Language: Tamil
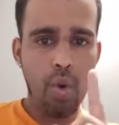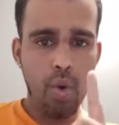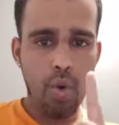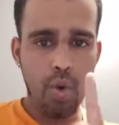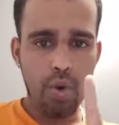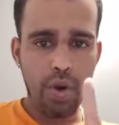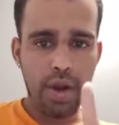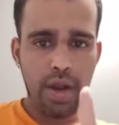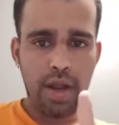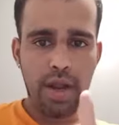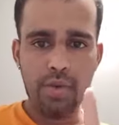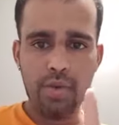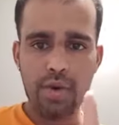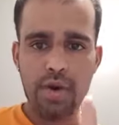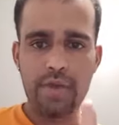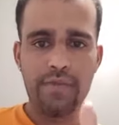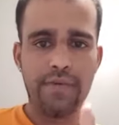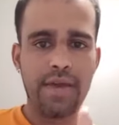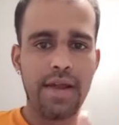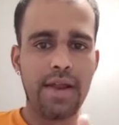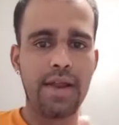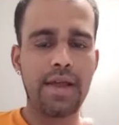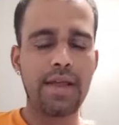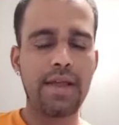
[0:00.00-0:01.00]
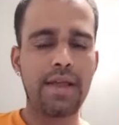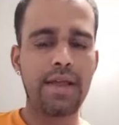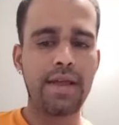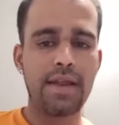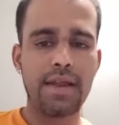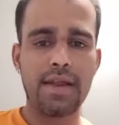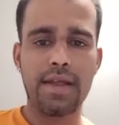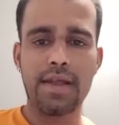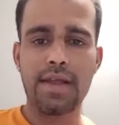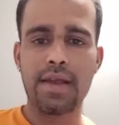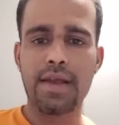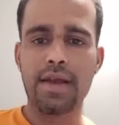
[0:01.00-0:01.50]
ஒரே ஒரு வேளை
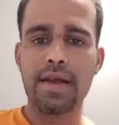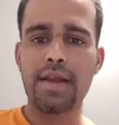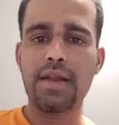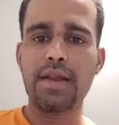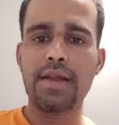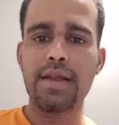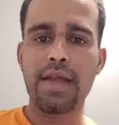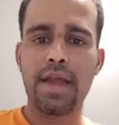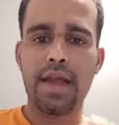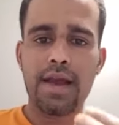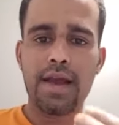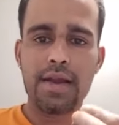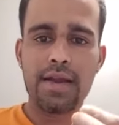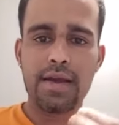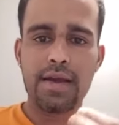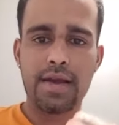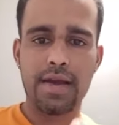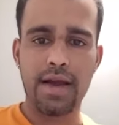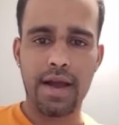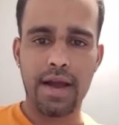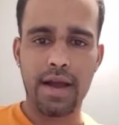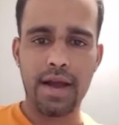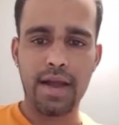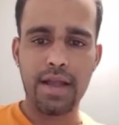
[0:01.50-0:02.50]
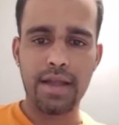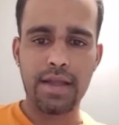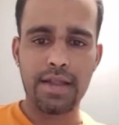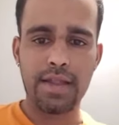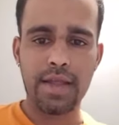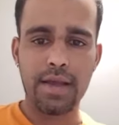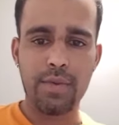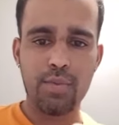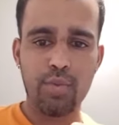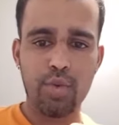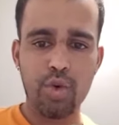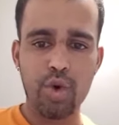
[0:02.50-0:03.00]
நீங்கள் எங்களுக்காக
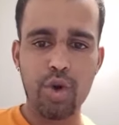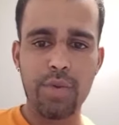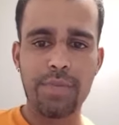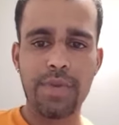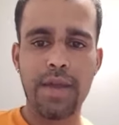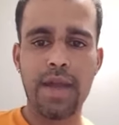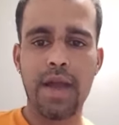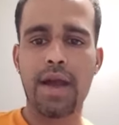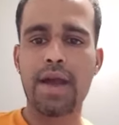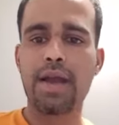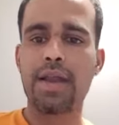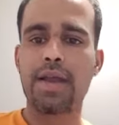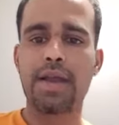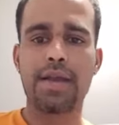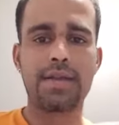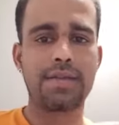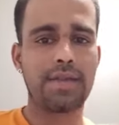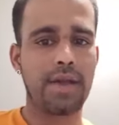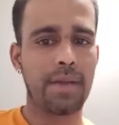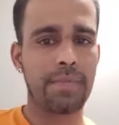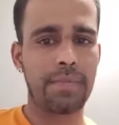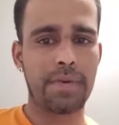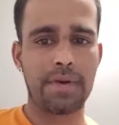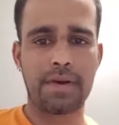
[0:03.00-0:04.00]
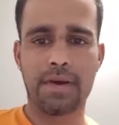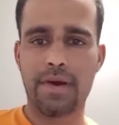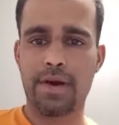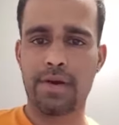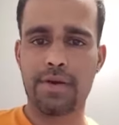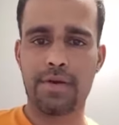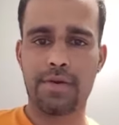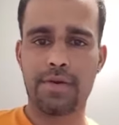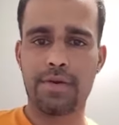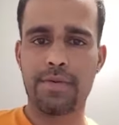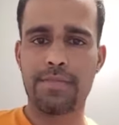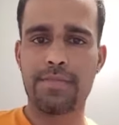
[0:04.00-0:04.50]
இதை முழுமையாக நீங்கள் சாப்பிட்டு
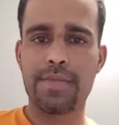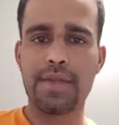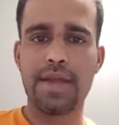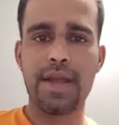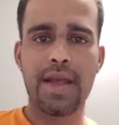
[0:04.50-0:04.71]
காட்டணும்